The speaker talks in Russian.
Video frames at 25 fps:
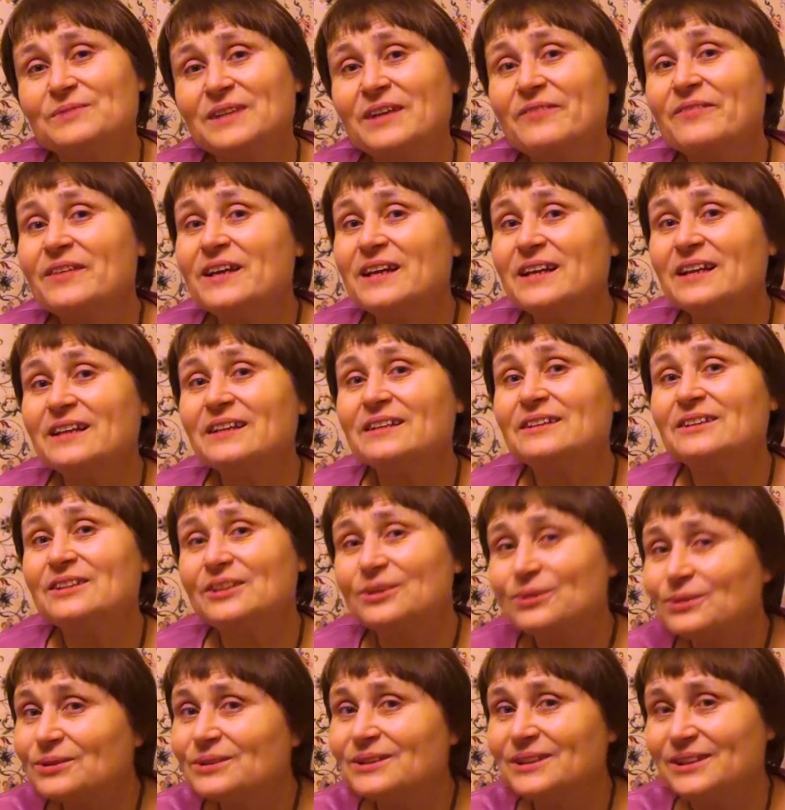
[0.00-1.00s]
наверное,
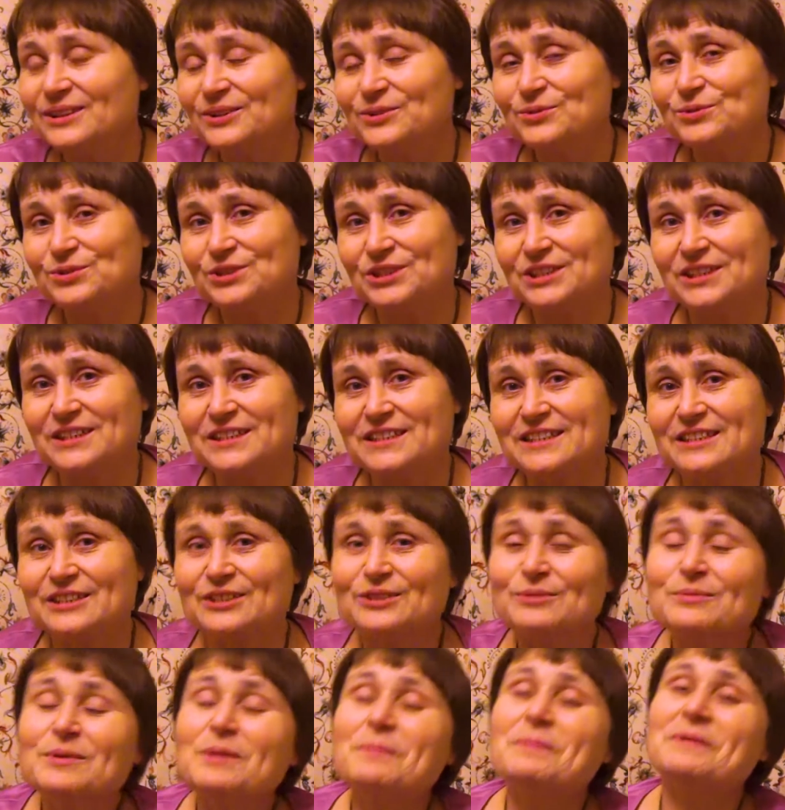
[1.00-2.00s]
трудно научиться,
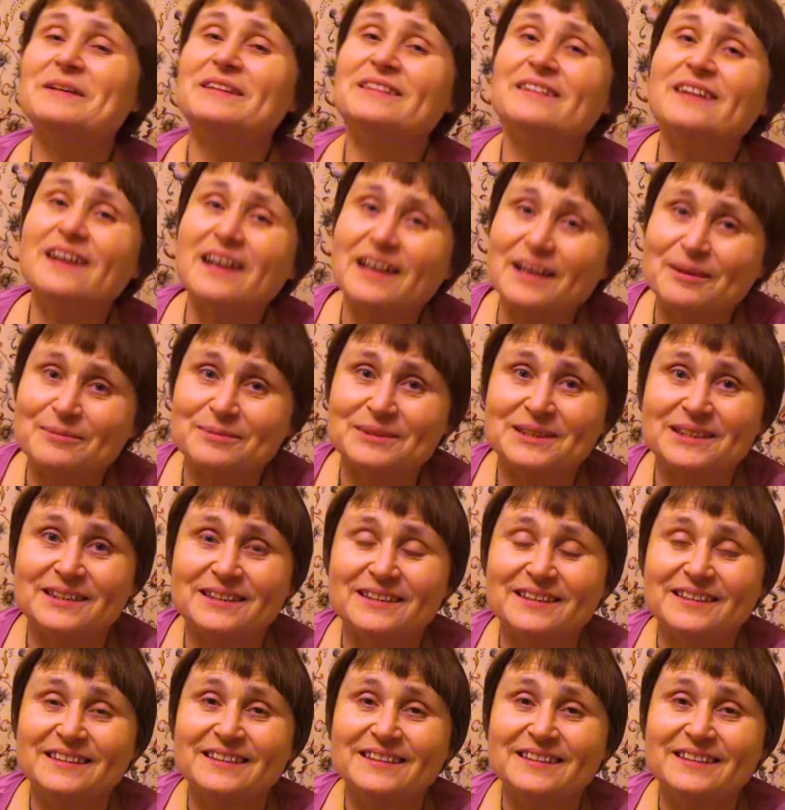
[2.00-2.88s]
но мы пытаемся.